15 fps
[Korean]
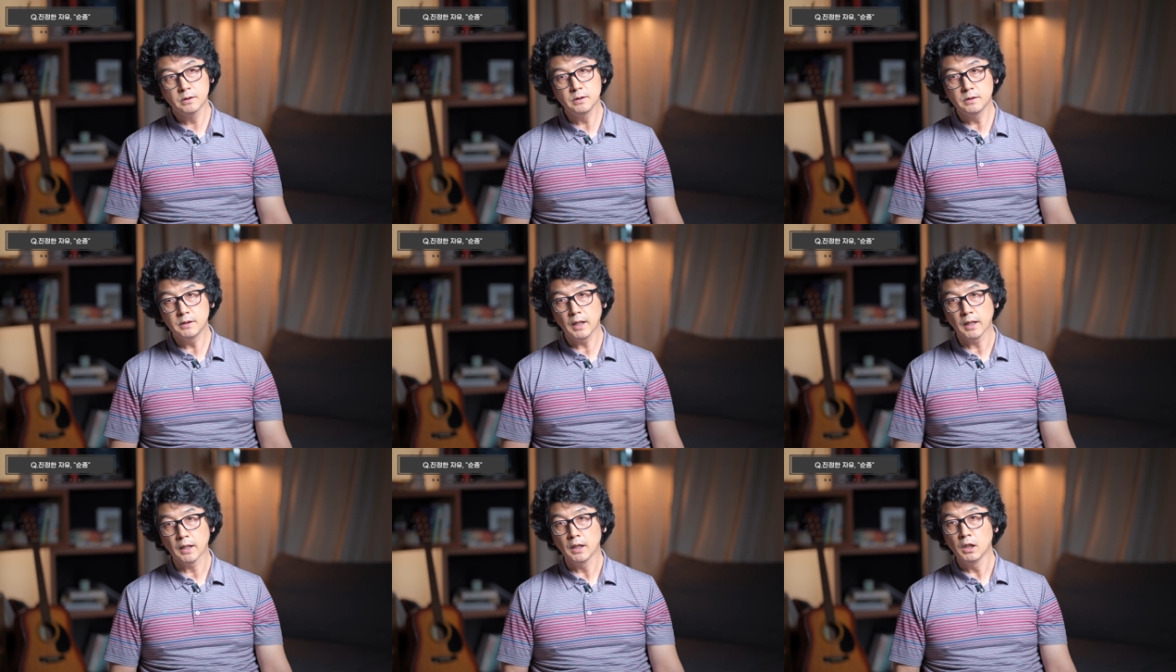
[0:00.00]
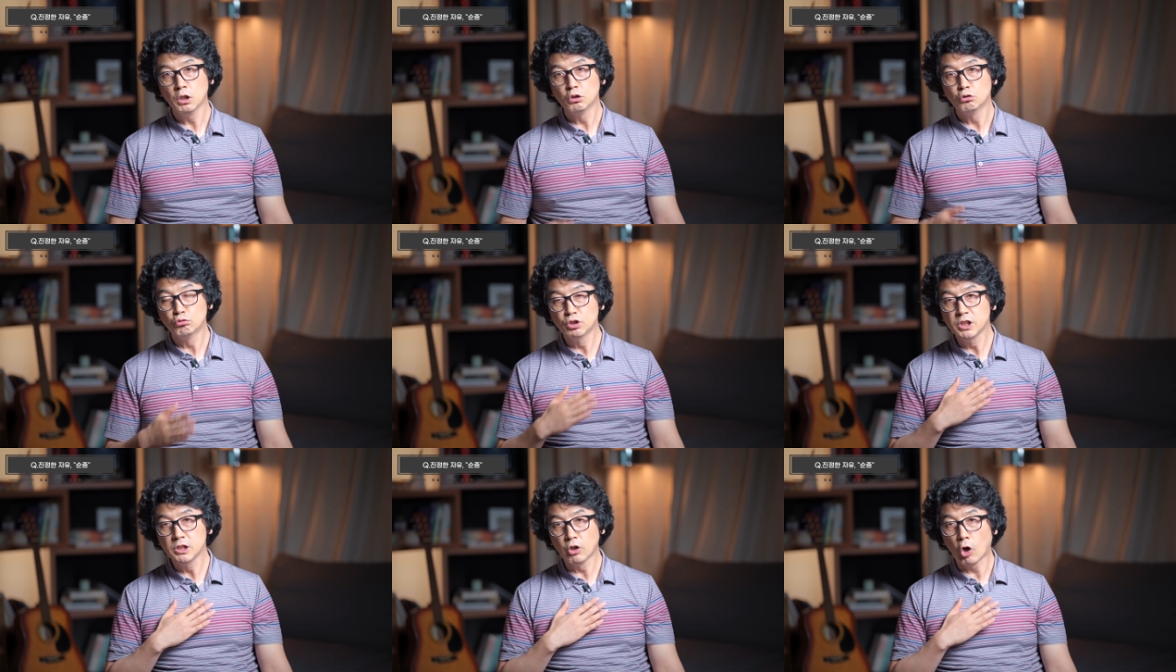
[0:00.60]
그때
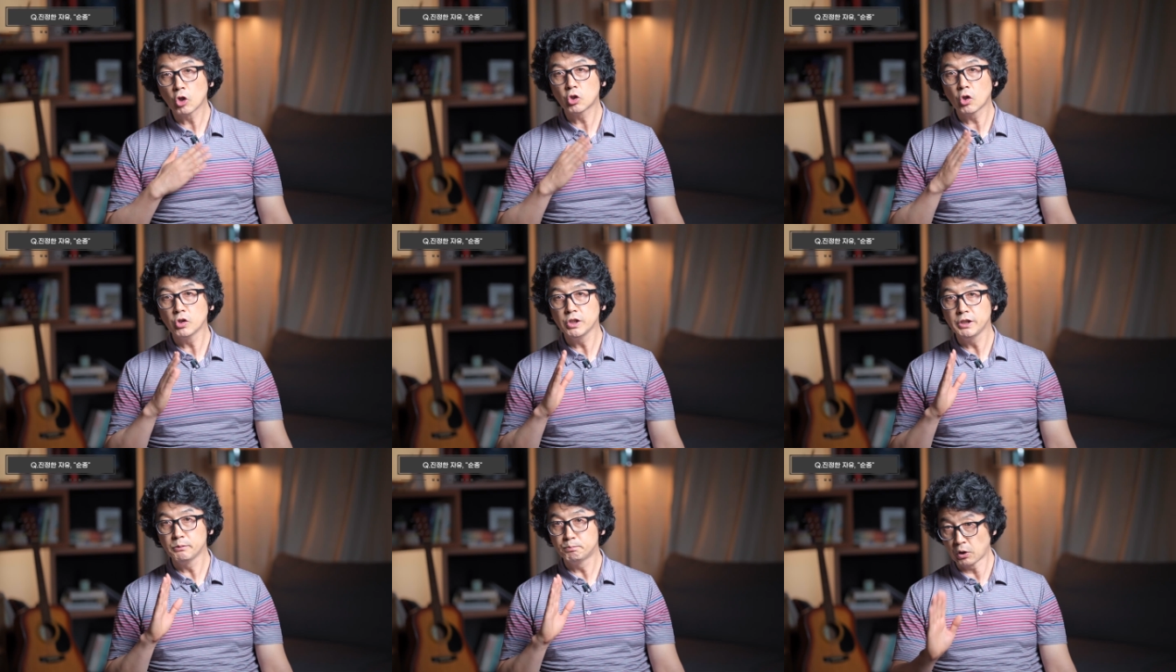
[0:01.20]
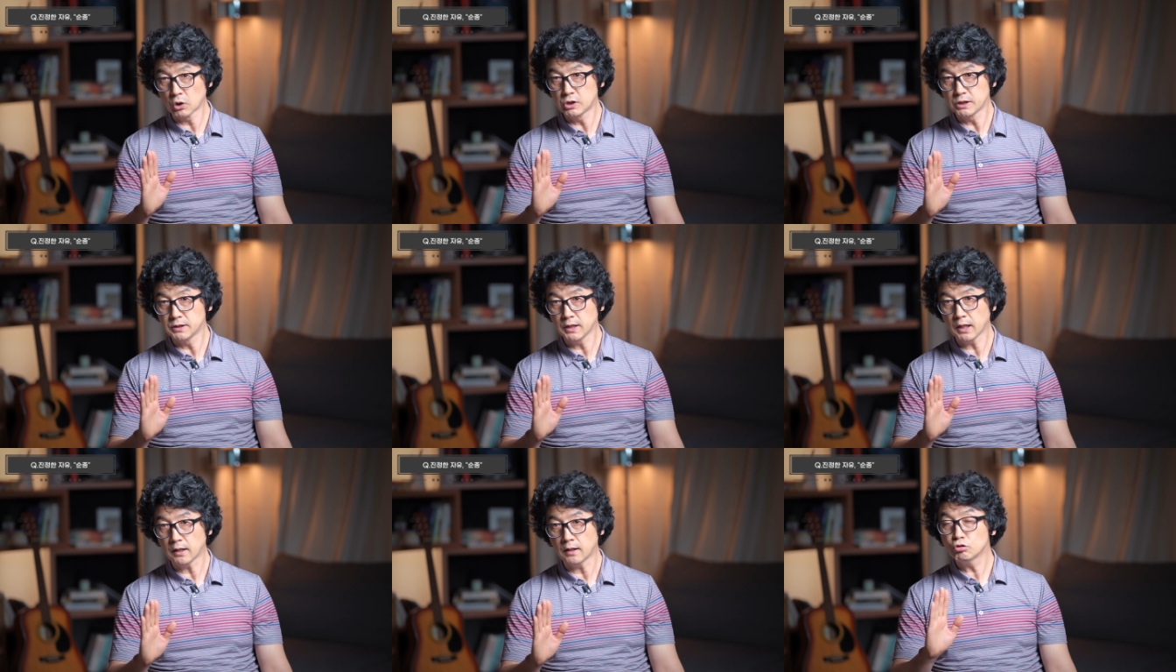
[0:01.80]
우리는 어떤 일이
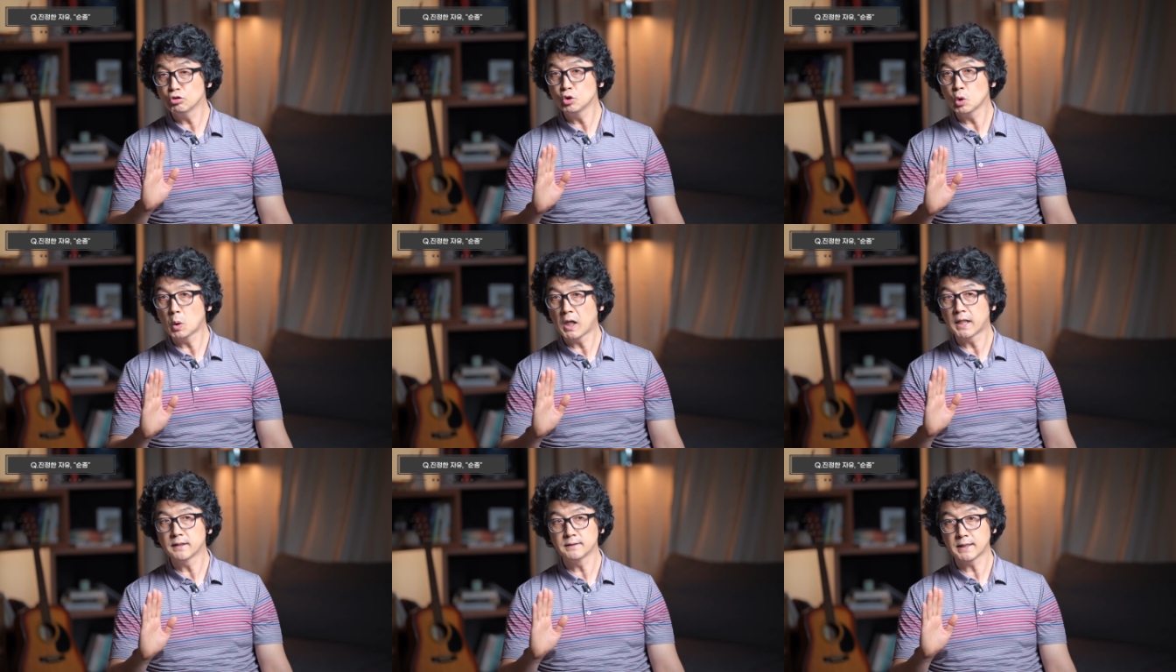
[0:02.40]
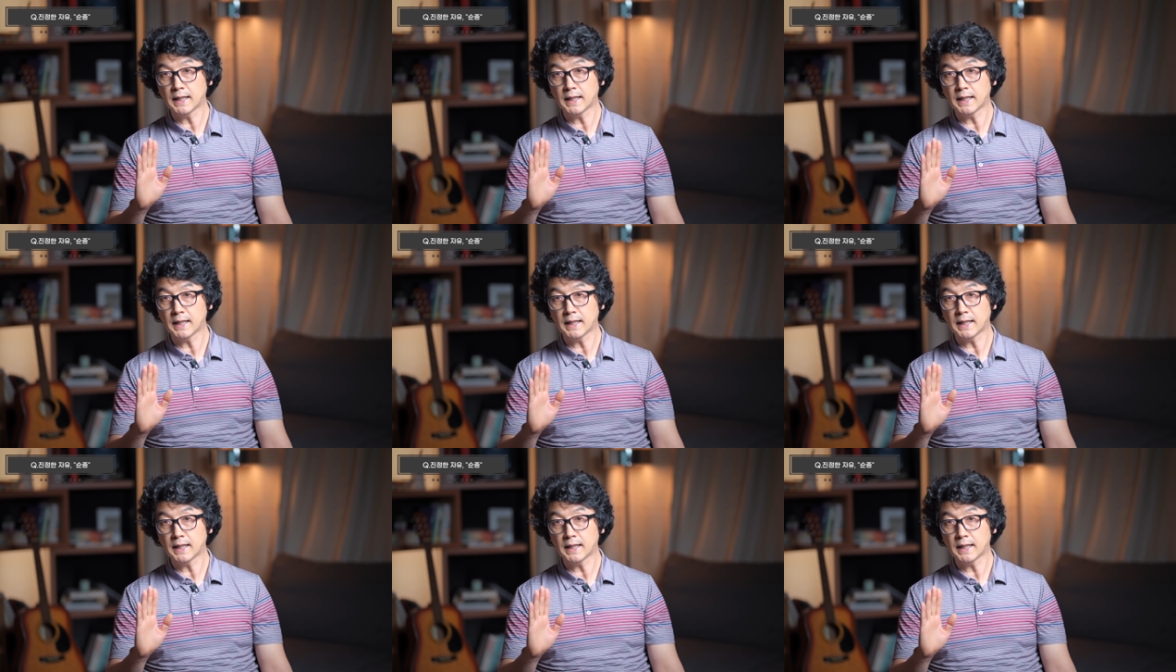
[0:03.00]
벌어지느냐? 순종하는